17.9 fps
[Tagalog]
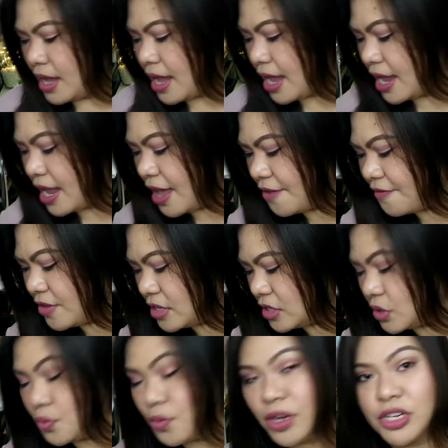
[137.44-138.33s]
I haven't
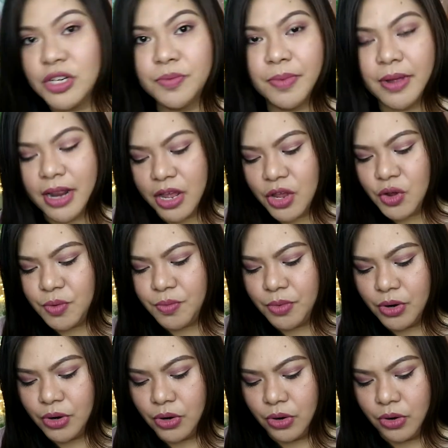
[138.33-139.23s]
swatch pala yung
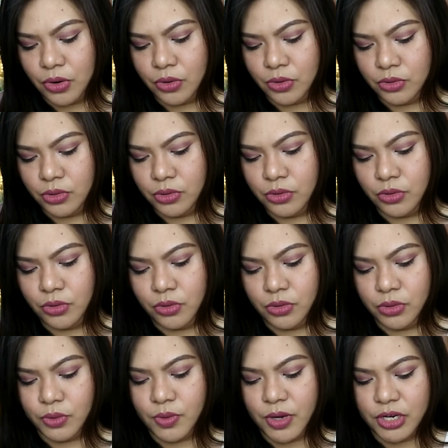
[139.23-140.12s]
Morocco.
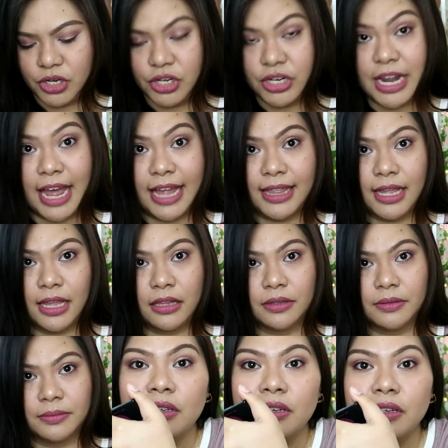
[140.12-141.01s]
So, swatch natin.
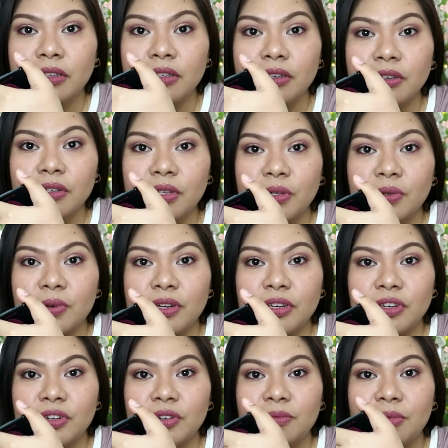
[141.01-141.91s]
So, ito yung
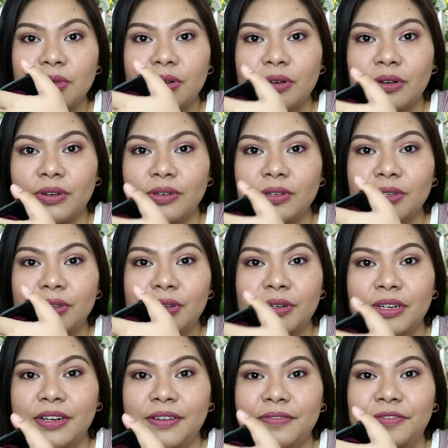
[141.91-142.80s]
swatch ng Morocco.
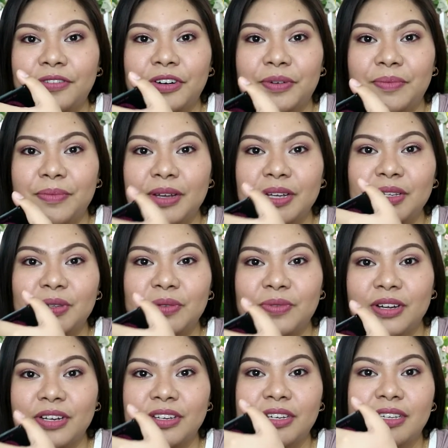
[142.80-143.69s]
Sorry for my
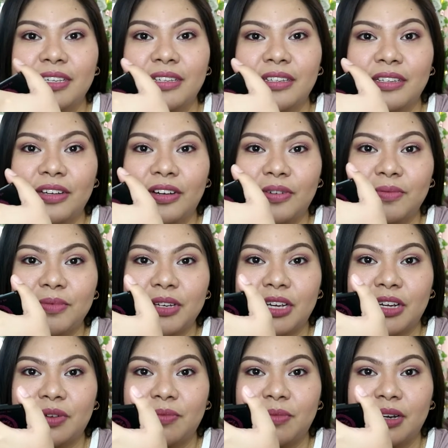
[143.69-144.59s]
swatches. Hindi ako
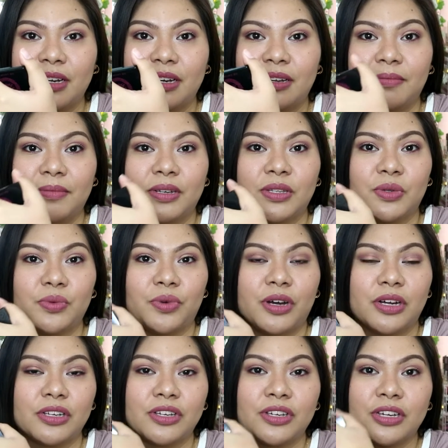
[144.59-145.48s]
masyadong magaling
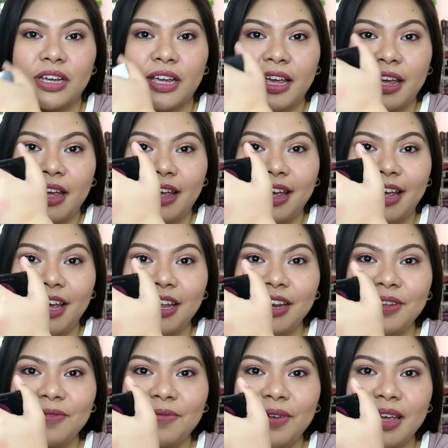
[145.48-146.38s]
mag-swatch.
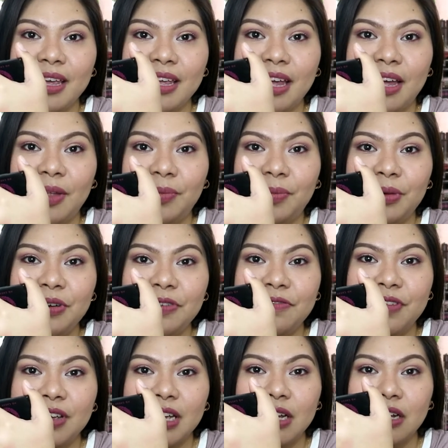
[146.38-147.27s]
Anyway, yan.
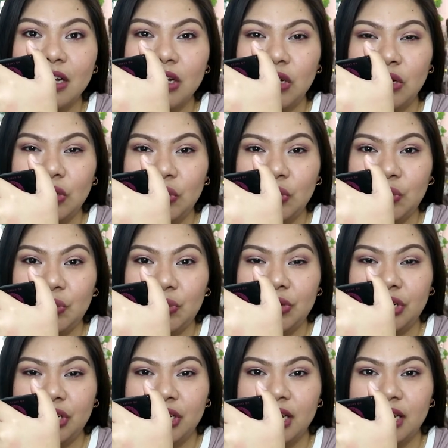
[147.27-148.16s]
Perfect
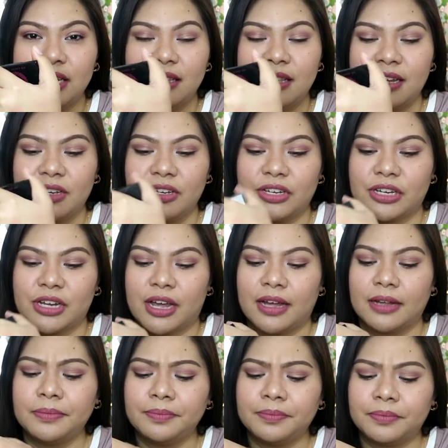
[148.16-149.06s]
contour shade lang
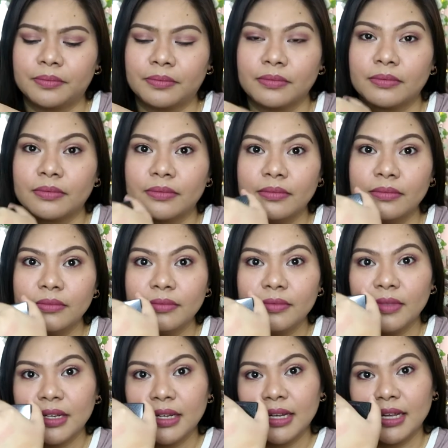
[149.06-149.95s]
siya.
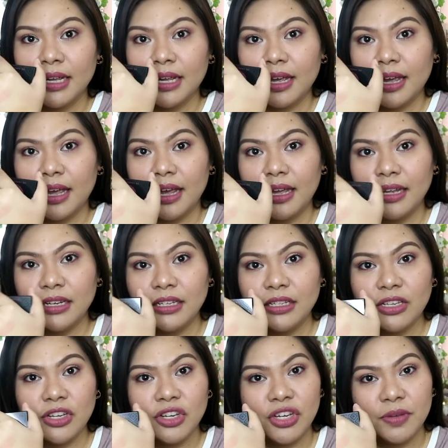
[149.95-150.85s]
And
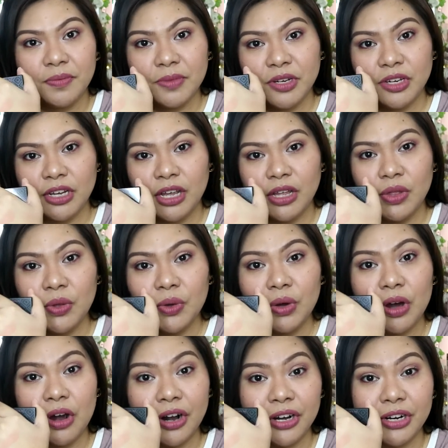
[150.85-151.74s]
hindi siya
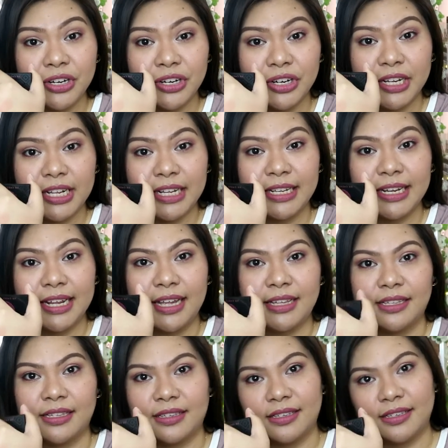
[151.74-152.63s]
masyadong harsh
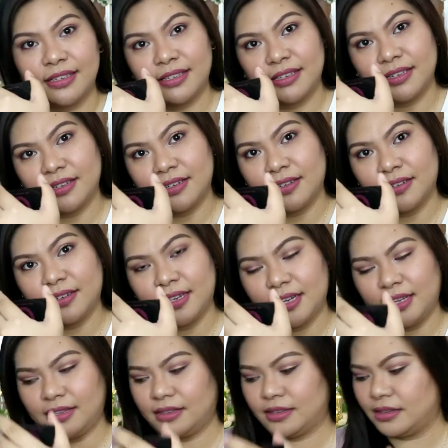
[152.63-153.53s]
tingnan. So,
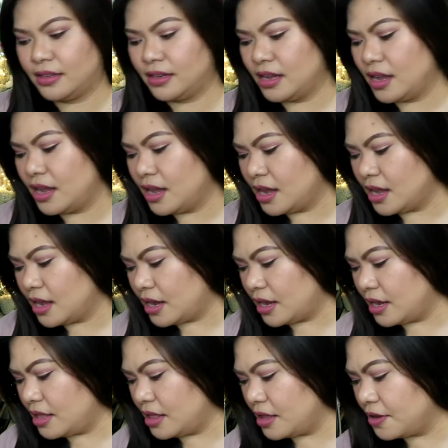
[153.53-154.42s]
yan.
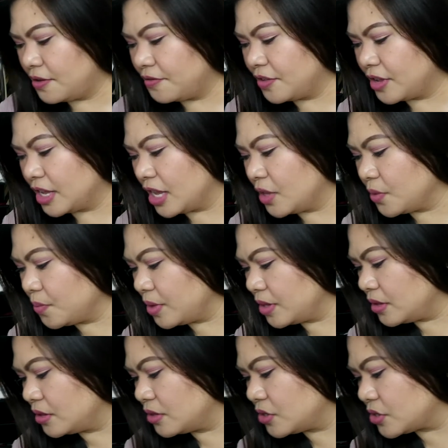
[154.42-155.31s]
I love it. Can't
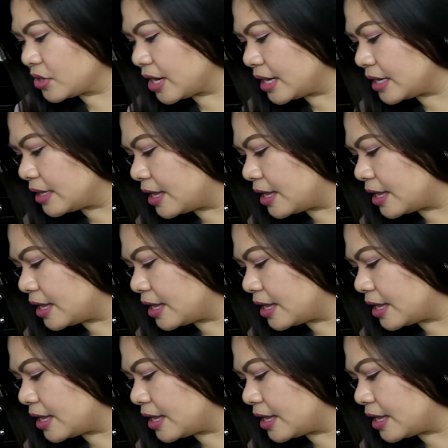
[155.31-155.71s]
wait to try